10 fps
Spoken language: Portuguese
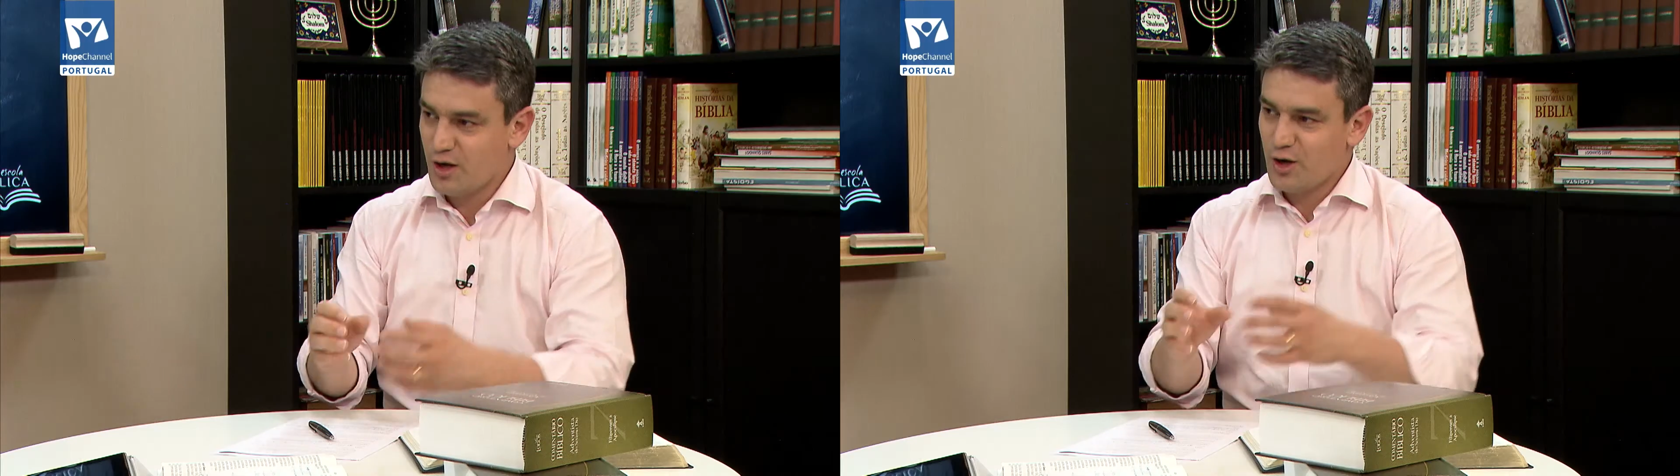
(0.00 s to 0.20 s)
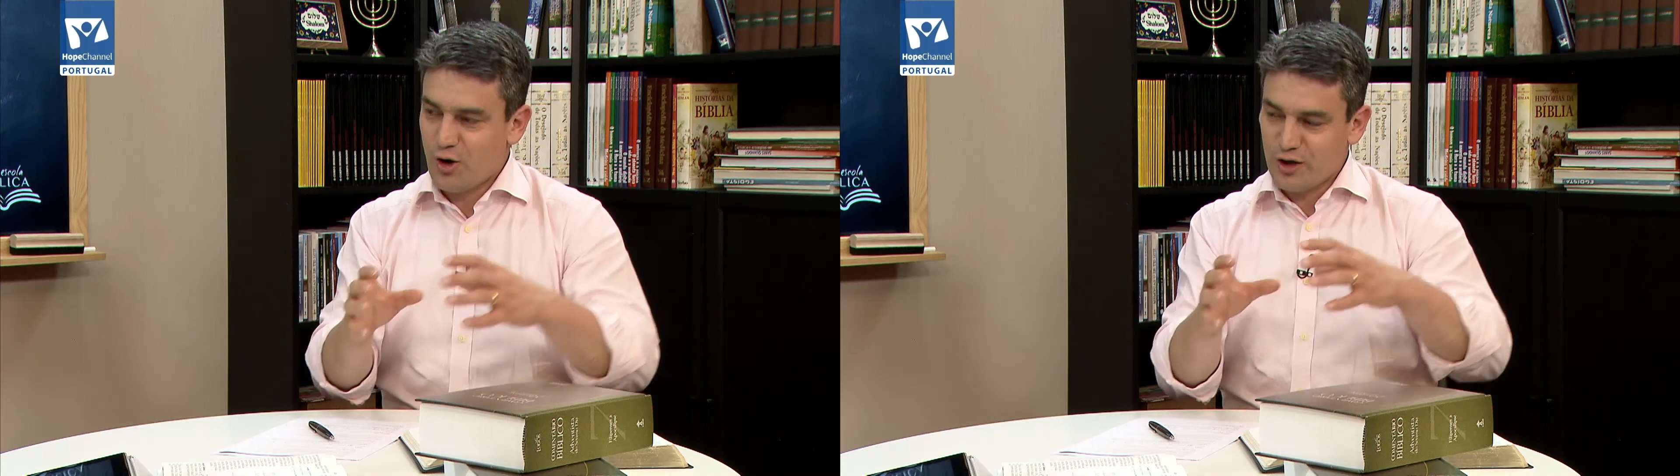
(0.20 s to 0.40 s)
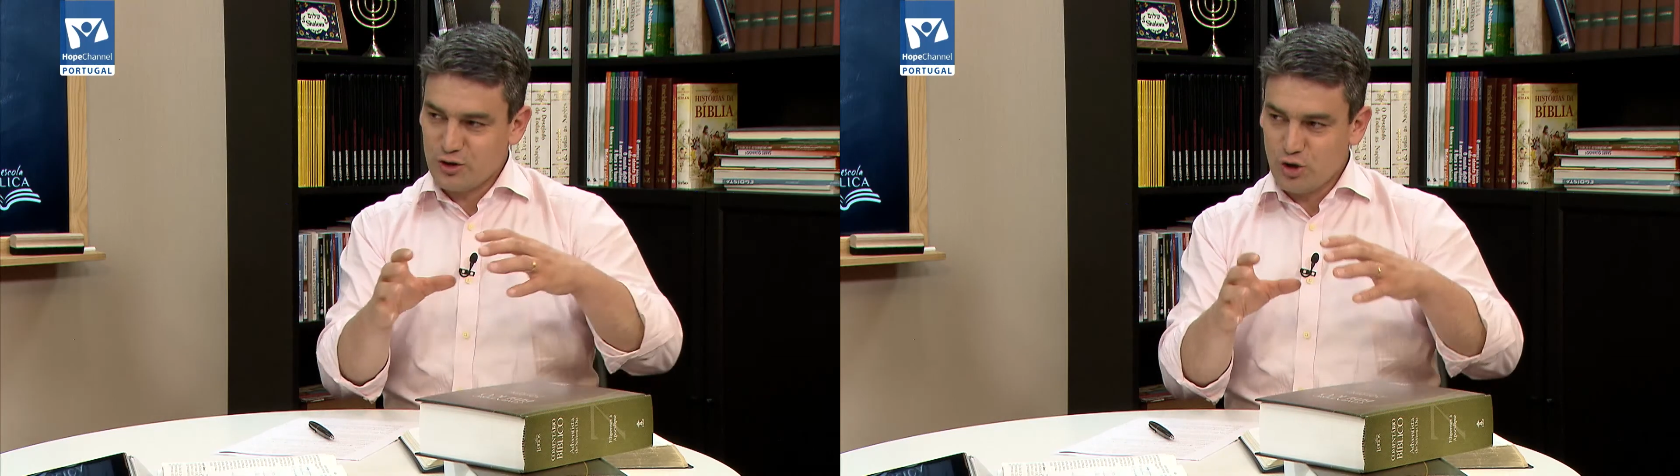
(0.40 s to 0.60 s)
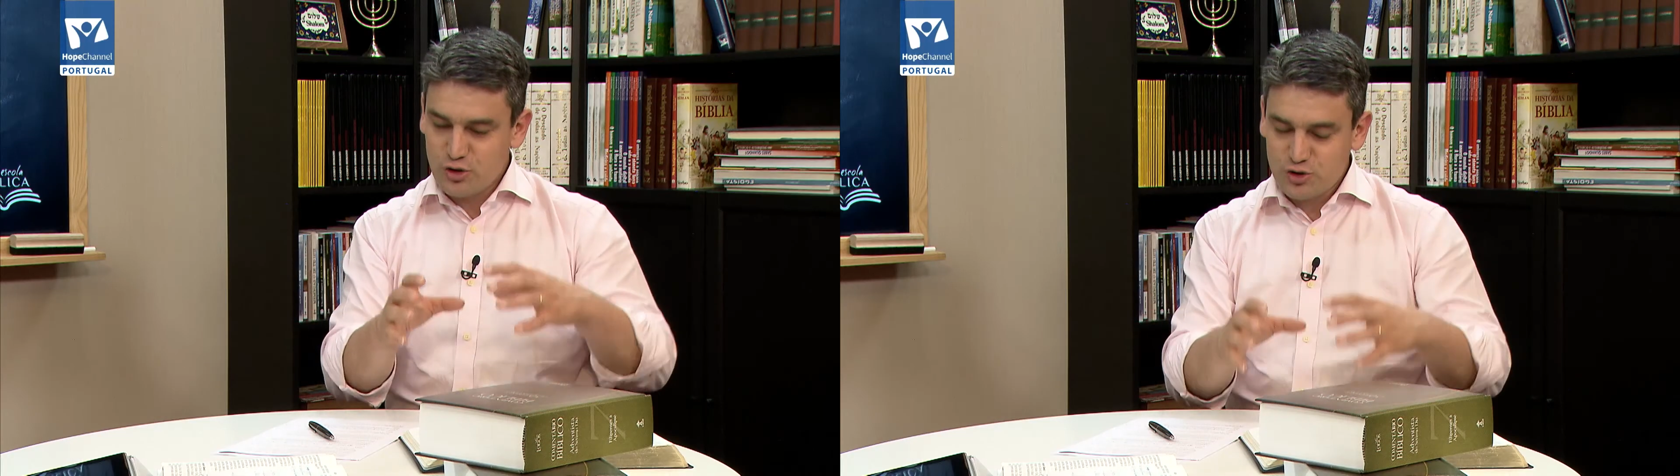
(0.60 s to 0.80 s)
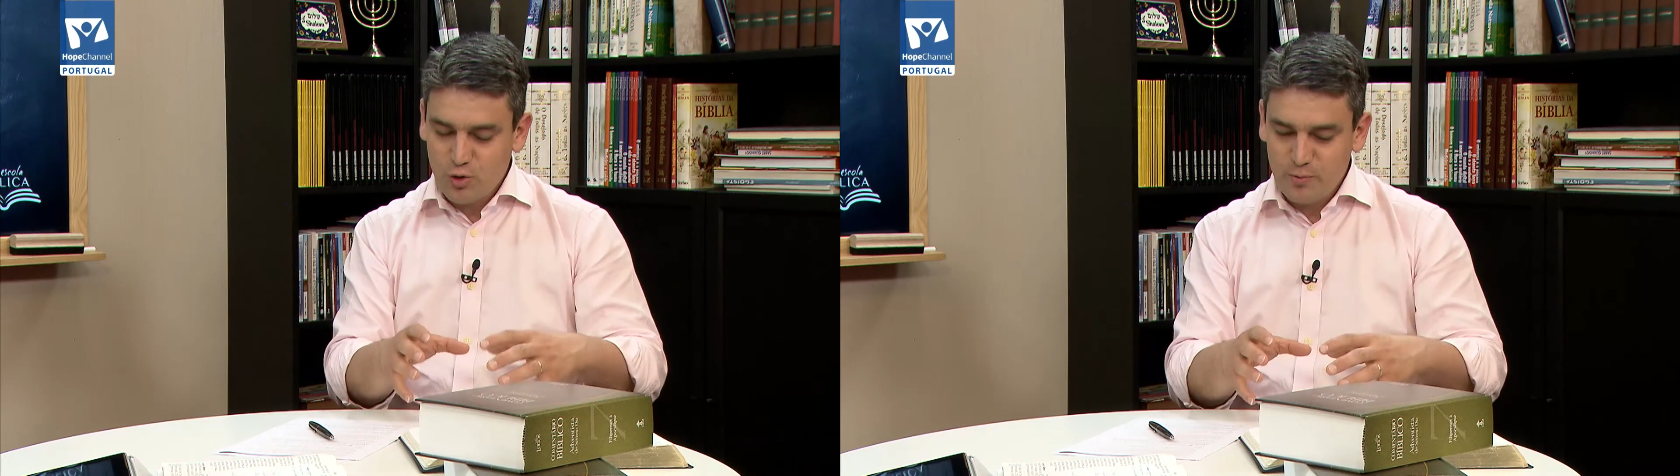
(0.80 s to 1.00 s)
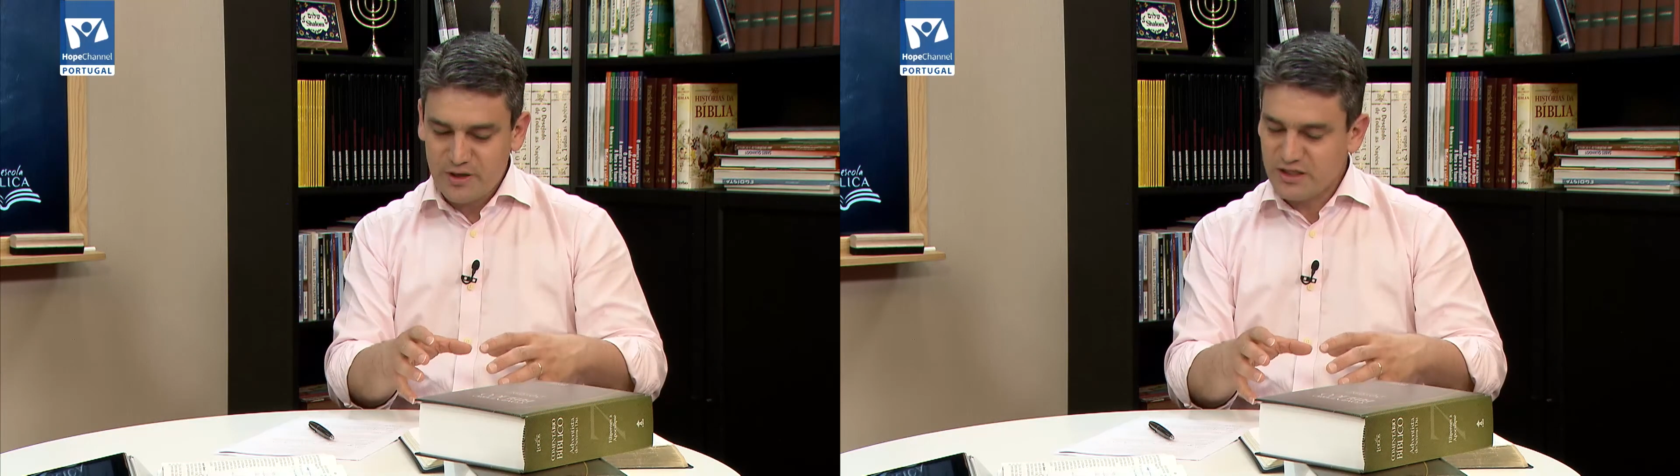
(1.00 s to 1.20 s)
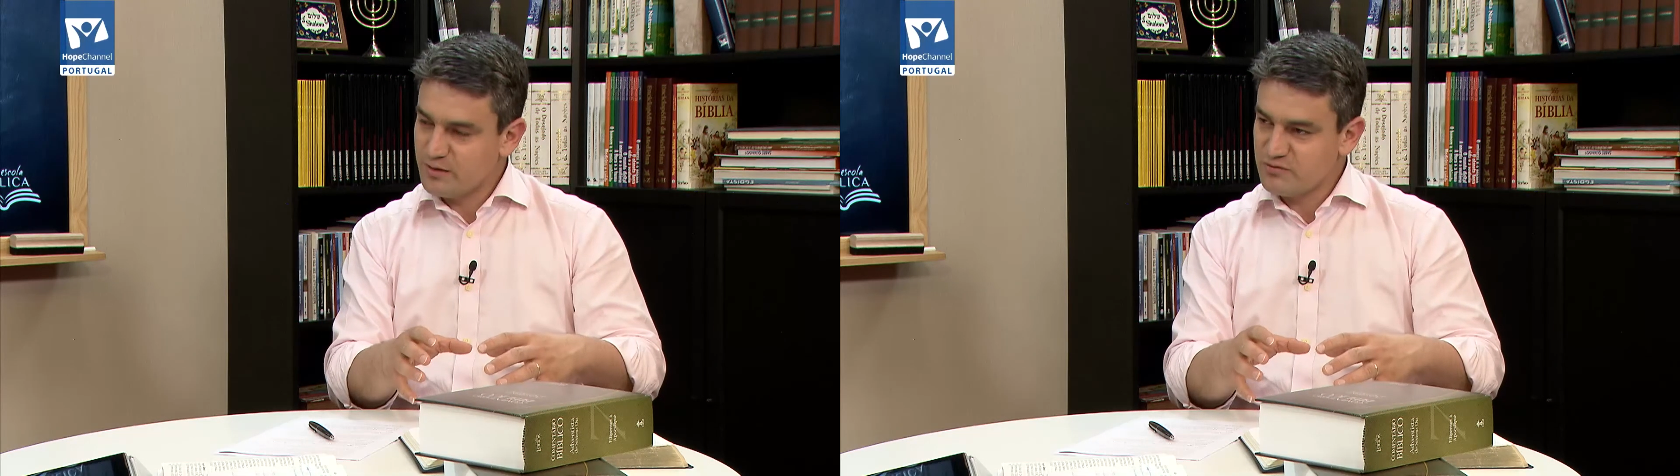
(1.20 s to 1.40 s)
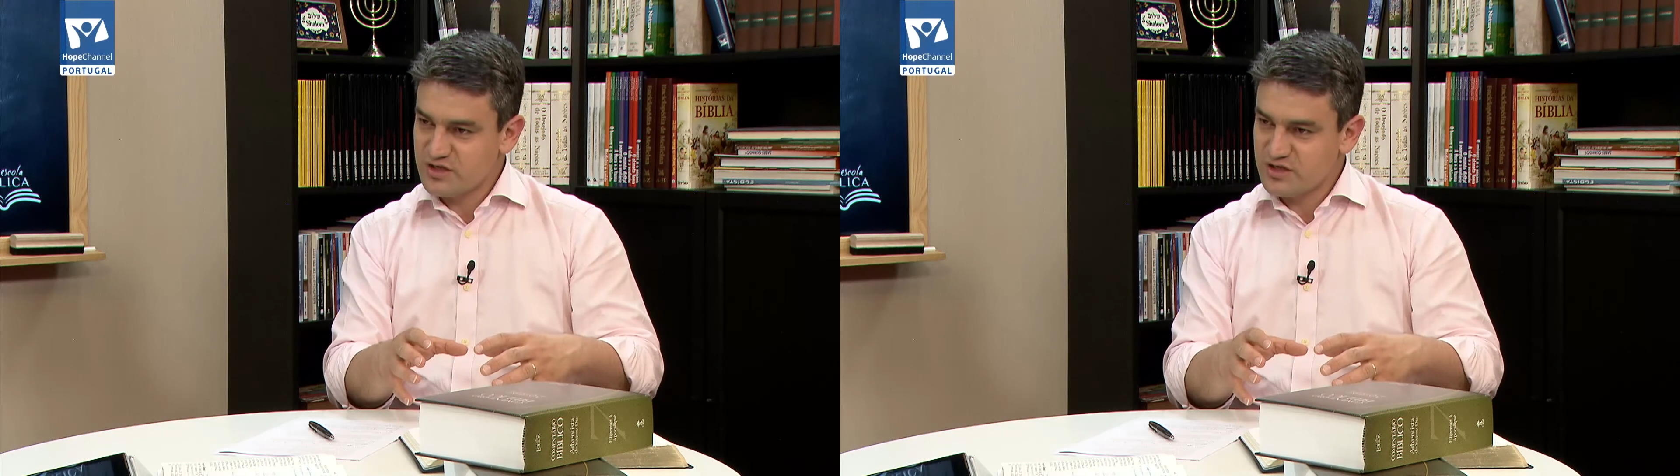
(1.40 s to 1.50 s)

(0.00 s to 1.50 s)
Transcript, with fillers: Ora, nós compreendemos